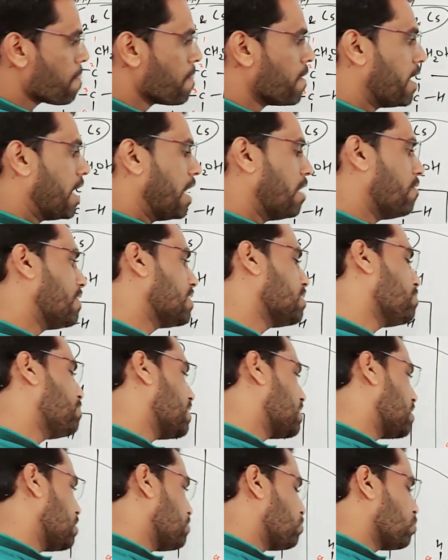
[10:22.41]
हेवर्त
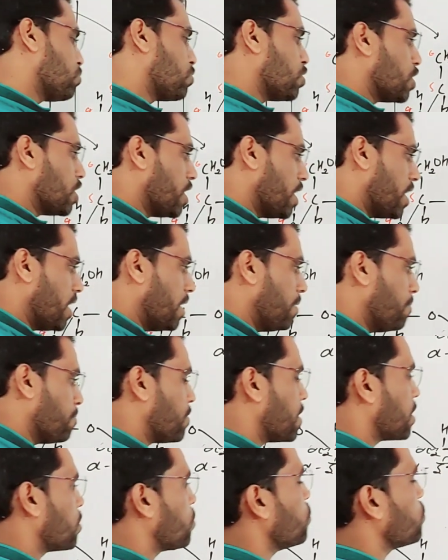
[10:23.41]
प्रक्षेप सूत्र ये है
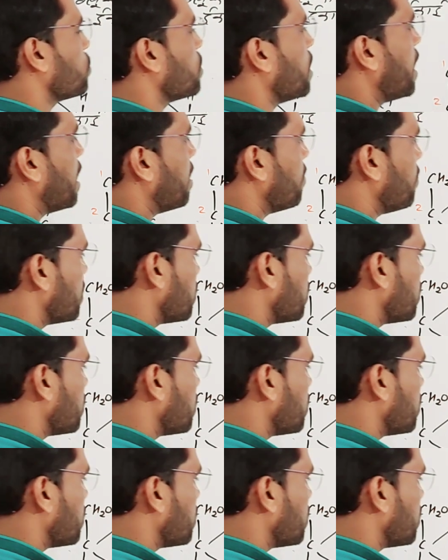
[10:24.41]
फ्रक्टोज का हेवर्त